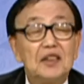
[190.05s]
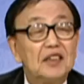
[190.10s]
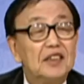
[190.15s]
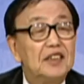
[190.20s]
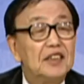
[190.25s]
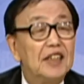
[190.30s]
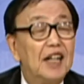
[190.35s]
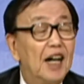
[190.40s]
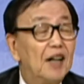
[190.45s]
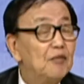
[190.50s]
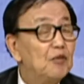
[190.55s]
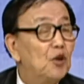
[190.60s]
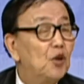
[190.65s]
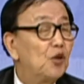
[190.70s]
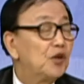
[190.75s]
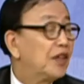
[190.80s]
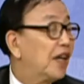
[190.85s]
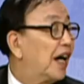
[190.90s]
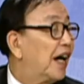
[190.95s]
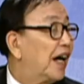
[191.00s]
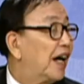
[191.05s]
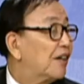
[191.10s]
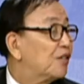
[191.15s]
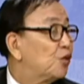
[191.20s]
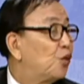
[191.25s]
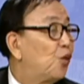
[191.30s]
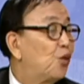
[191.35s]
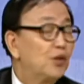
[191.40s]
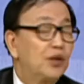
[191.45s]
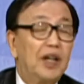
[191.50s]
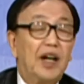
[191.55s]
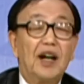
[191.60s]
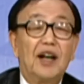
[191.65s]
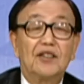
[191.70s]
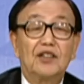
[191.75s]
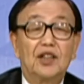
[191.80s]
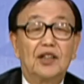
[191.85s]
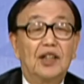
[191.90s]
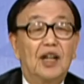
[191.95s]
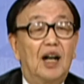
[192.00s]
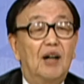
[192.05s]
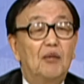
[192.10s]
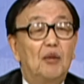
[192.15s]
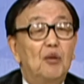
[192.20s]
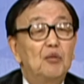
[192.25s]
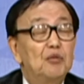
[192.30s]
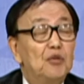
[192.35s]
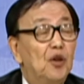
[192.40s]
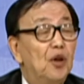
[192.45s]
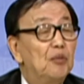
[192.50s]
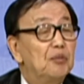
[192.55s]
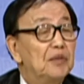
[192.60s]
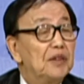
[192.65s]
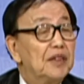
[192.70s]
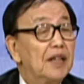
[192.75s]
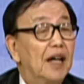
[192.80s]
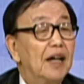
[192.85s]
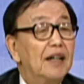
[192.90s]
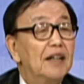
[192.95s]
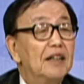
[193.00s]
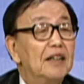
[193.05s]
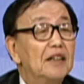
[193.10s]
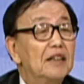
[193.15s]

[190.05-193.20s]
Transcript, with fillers: 그냥 뭐 오사카에 가서 오사카 산이나 가보면 뭐합니까?